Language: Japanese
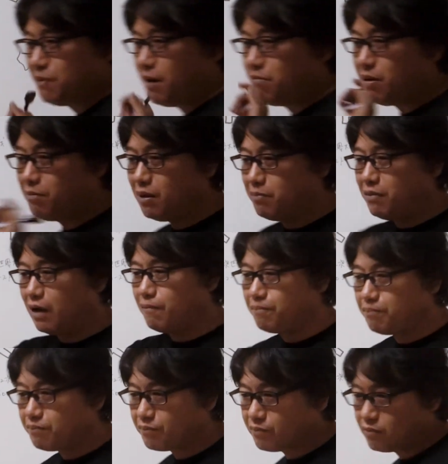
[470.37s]
ンバンバンバン
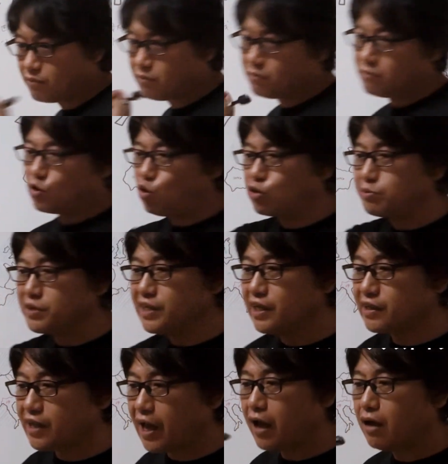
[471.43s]
国民入れ
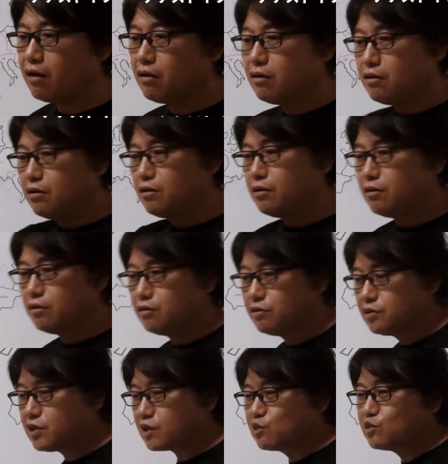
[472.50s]
て
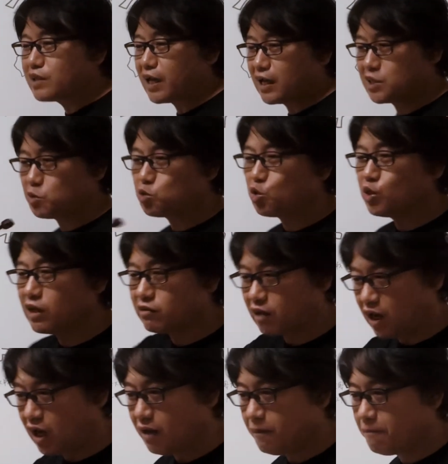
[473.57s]
したら軍隊が仕事になるか
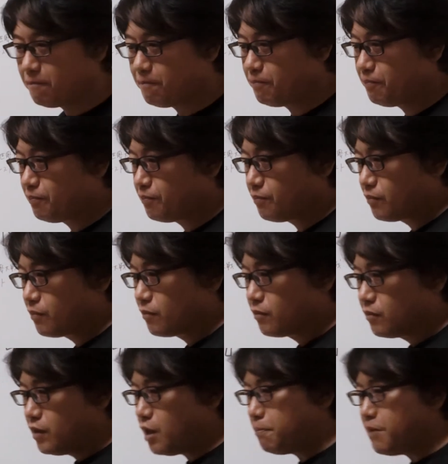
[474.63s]
らだか
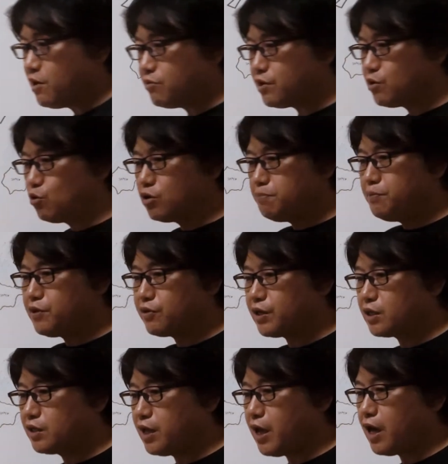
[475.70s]
らベルリンオリンピック
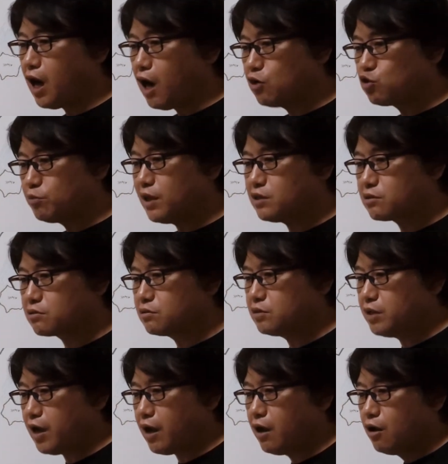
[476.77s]
やってアウトバーン作っ
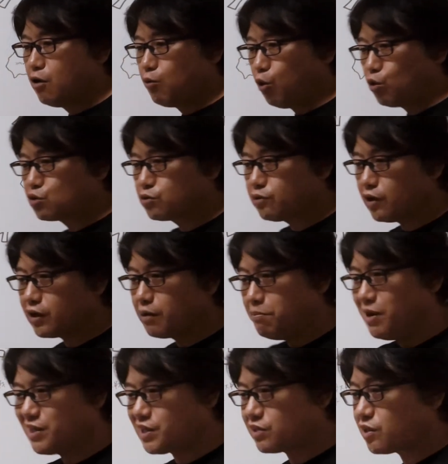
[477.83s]
てフォルクスワーゲン
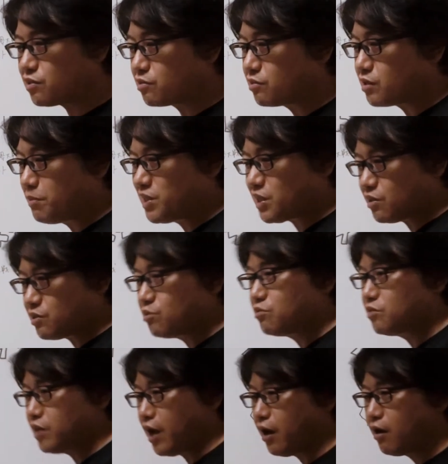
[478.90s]
めちゃくちゃ作ってめちゃくちゃ売って